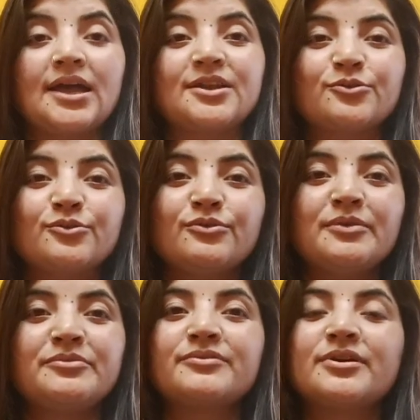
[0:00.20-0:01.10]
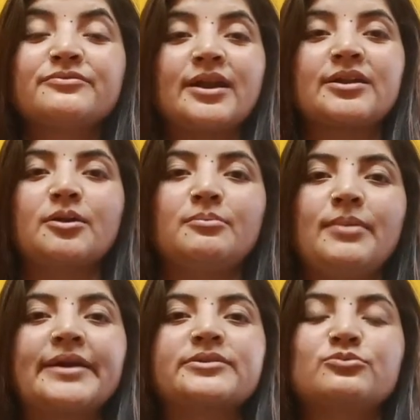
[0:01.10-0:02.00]
हेलो एवरीवन वेलकम
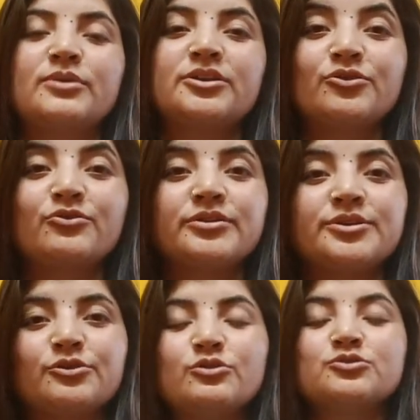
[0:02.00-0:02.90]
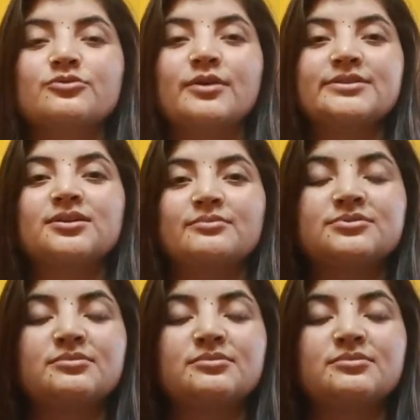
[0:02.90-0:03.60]
बैक टू माय न्यू वीडियो सो गाइज कब